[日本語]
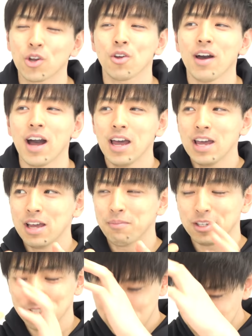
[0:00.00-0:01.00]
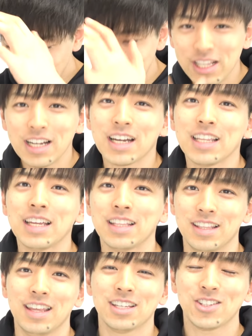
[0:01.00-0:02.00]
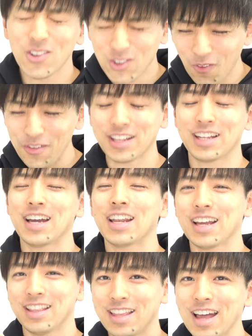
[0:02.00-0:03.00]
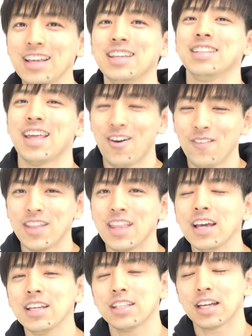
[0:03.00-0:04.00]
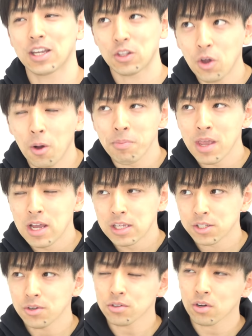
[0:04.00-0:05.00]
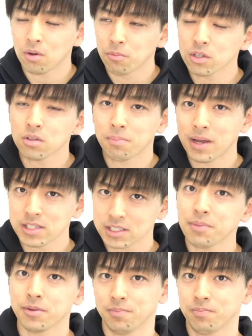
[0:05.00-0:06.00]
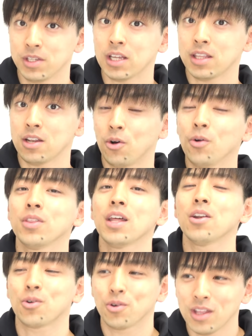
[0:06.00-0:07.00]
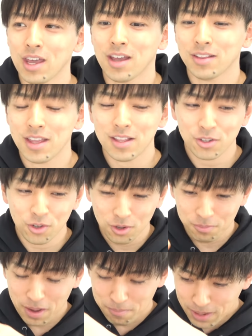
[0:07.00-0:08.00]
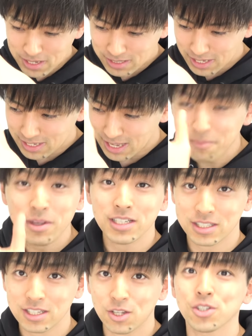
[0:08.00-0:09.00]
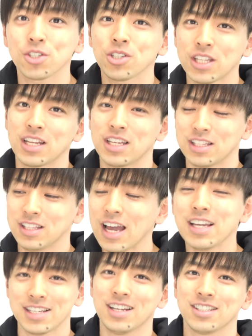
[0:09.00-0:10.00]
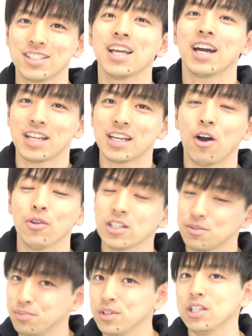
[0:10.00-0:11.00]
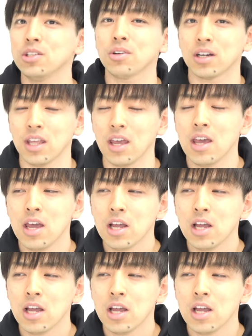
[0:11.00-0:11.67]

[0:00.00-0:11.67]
これは、まあ、すごい田舎なんで、そういうコミュニティがなかなかないんだよ。でないんだけど、その子もともとバスケ部やってる女の子で、でその、まあ、バスケさやめちゃった、卒業したらないじゃん、つながりが同じ部員とかで。